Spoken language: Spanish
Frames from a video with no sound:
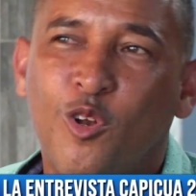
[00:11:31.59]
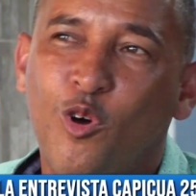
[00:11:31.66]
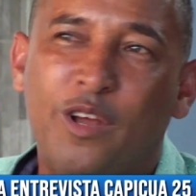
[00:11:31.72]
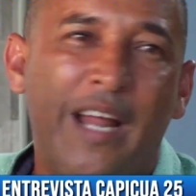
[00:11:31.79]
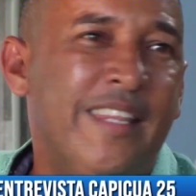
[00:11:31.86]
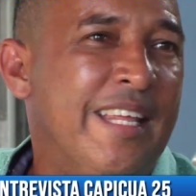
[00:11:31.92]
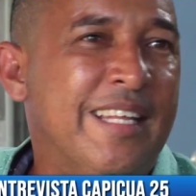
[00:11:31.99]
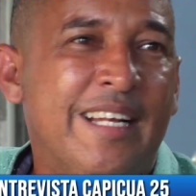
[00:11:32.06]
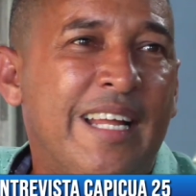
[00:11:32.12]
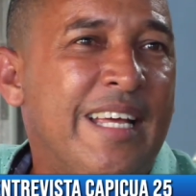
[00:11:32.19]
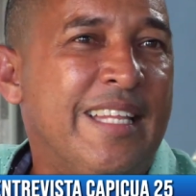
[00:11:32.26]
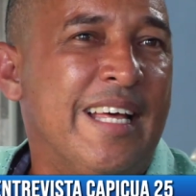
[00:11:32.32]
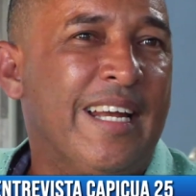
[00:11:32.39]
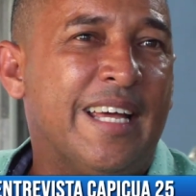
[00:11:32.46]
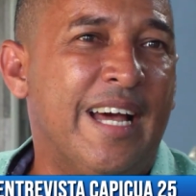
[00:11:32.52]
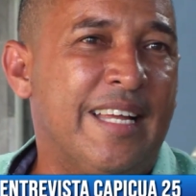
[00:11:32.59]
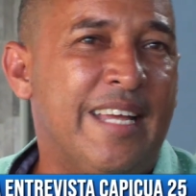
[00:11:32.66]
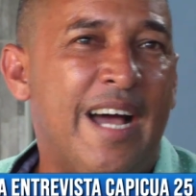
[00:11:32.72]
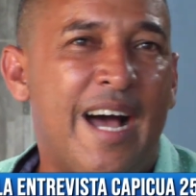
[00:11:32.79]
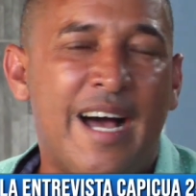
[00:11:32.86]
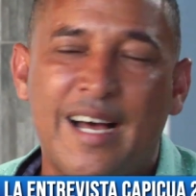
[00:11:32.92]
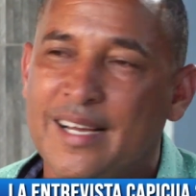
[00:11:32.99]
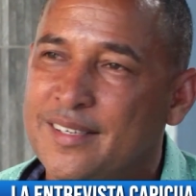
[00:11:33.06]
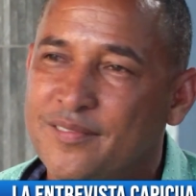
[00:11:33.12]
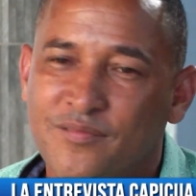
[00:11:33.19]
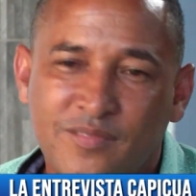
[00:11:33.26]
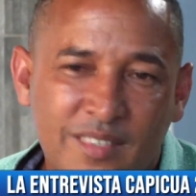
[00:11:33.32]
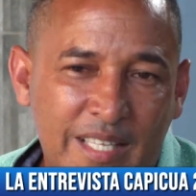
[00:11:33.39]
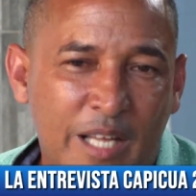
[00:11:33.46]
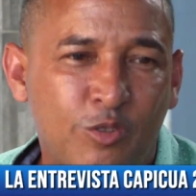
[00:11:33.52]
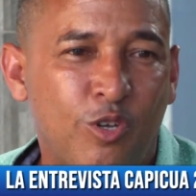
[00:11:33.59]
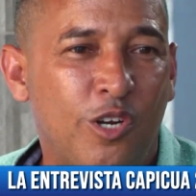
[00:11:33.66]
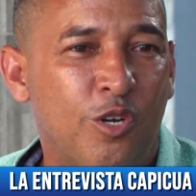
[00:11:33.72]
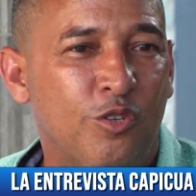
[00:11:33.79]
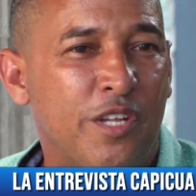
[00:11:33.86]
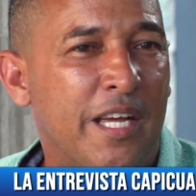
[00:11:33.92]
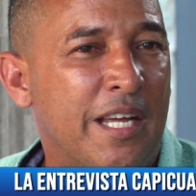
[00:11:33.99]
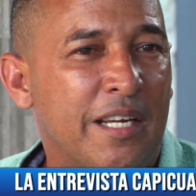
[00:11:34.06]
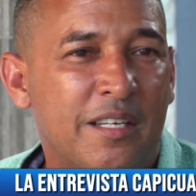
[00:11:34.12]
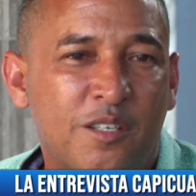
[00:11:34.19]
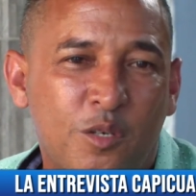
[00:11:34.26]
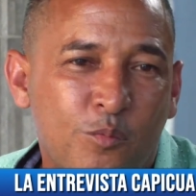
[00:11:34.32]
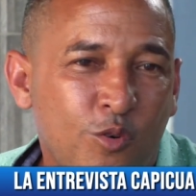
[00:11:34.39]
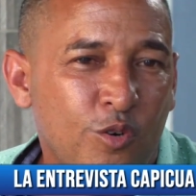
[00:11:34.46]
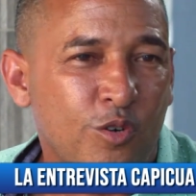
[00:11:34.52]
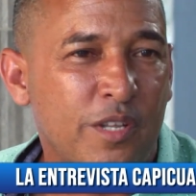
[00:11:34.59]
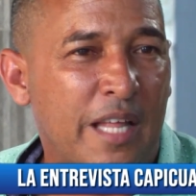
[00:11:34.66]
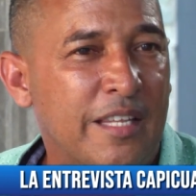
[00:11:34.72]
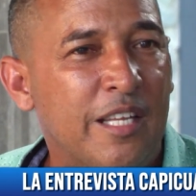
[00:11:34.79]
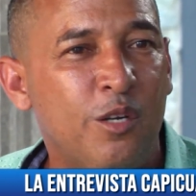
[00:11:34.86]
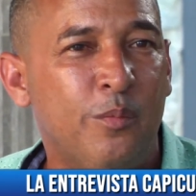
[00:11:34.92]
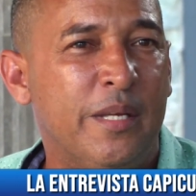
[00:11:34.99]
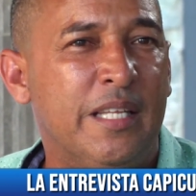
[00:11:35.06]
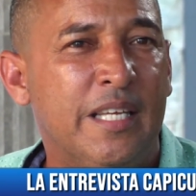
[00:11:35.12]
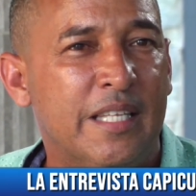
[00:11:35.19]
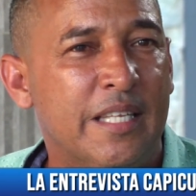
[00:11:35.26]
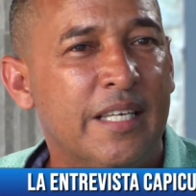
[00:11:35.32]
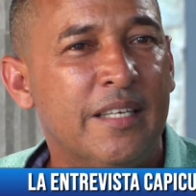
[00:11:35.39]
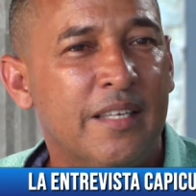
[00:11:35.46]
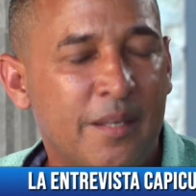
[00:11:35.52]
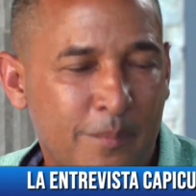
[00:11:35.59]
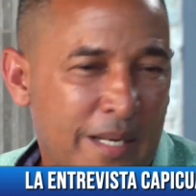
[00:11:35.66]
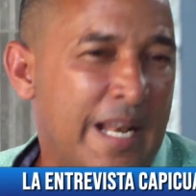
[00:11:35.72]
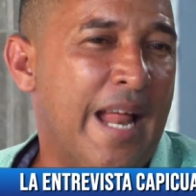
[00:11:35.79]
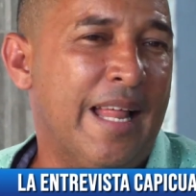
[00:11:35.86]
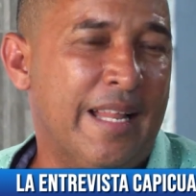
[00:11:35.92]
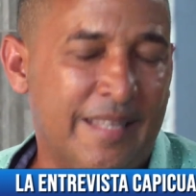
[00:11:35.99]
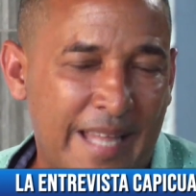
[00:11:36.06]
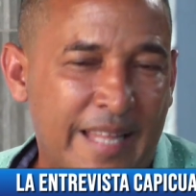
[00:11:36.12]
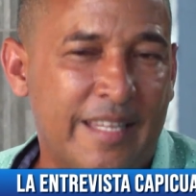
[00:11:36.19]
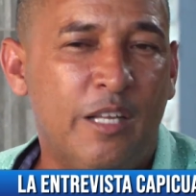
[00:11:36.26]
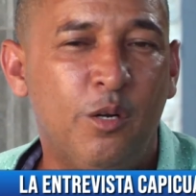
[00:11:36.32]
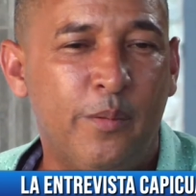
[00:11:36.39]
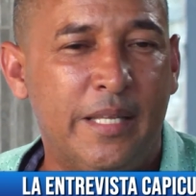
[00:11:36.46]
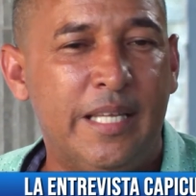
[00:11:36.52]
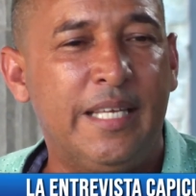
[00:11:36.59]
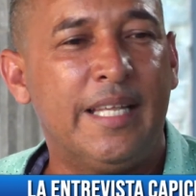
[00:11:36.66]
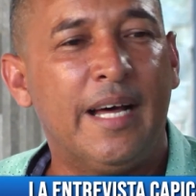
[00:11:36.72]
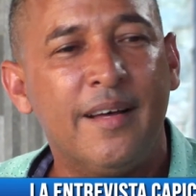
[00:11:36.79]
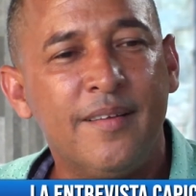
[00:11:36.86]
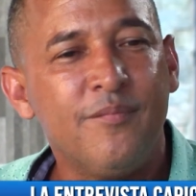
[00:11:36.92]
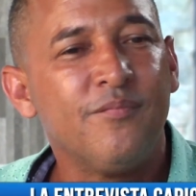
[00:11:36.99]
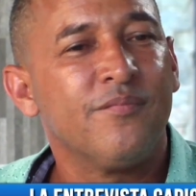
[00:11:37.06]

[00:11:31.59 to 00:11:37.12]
Los grandes líderes allá, tanto Leonel como Danilo Medina, Danilo Medina,